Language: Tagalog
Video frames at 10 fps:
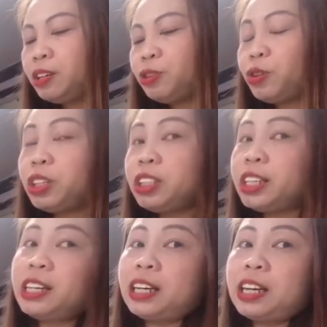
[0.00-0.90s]
So, instead
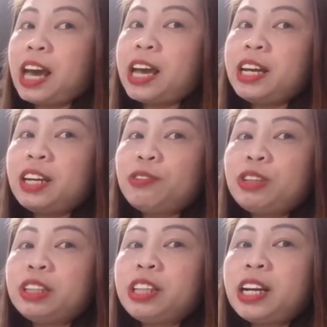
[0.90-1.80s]
na kakain ako
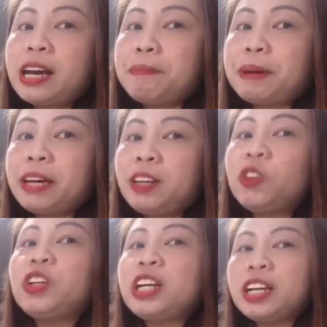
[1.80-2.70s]
ng tinapay,
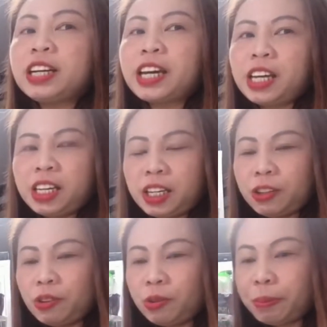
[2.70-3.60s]
ito na lang kainin
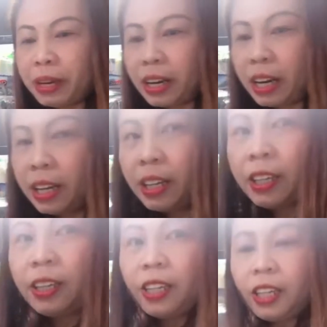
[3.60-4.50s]
ko para,
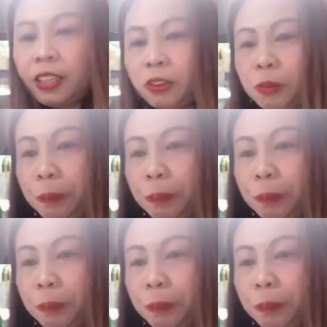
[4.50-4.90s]
ano,